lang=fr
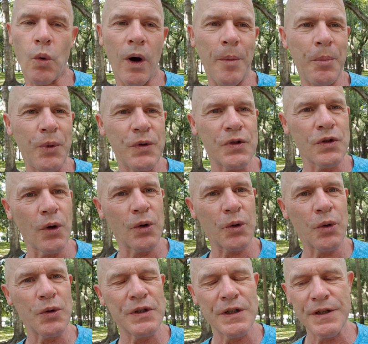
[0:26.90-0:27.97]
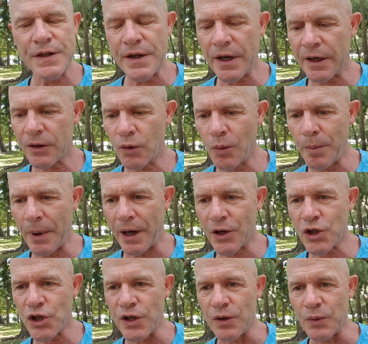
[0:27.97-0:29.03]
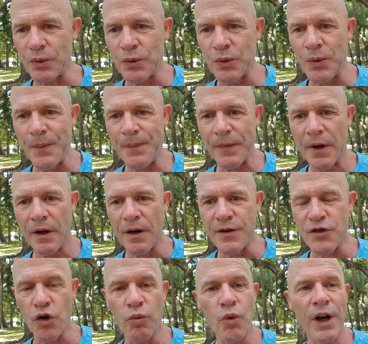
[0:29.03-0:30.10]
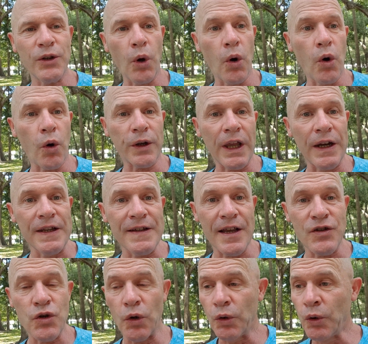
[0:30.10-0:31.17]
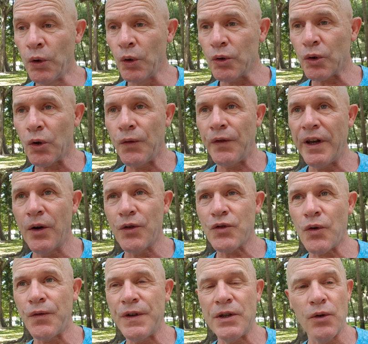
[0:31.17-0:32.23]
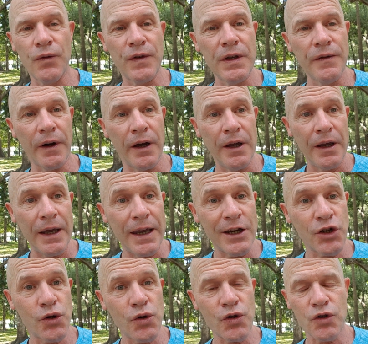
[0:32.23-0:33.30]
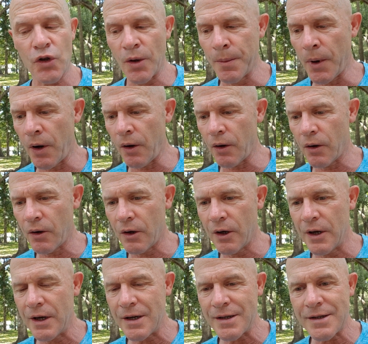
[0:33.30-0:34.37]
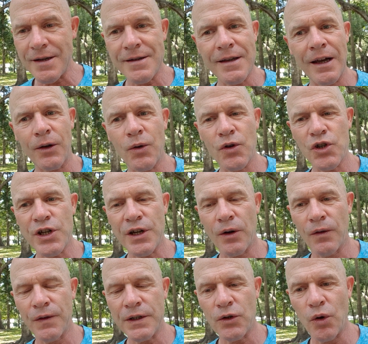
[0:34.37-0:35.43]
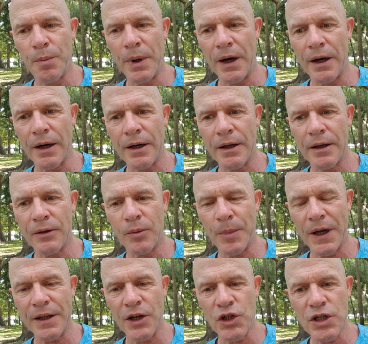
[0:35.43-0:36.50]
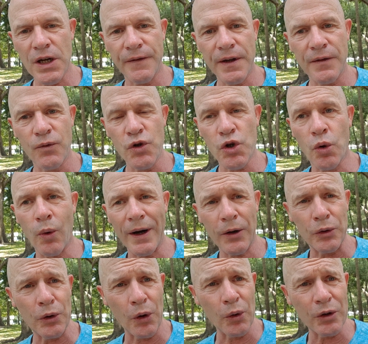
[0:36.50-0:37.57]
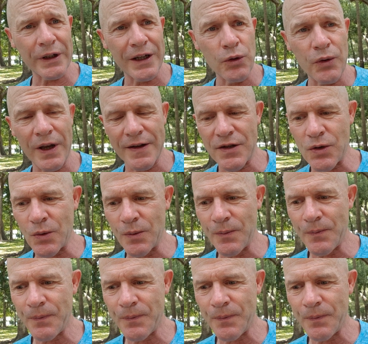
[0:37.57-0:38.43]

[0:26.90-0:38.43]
plus dans le quotidien que par chez nous. Ils sont moins dans l'organisation, une autre philosophie de vivre. Et justement, c'est ça que j'ai envie de, parler, de partager avec vous. Je crois que dans notre éducation,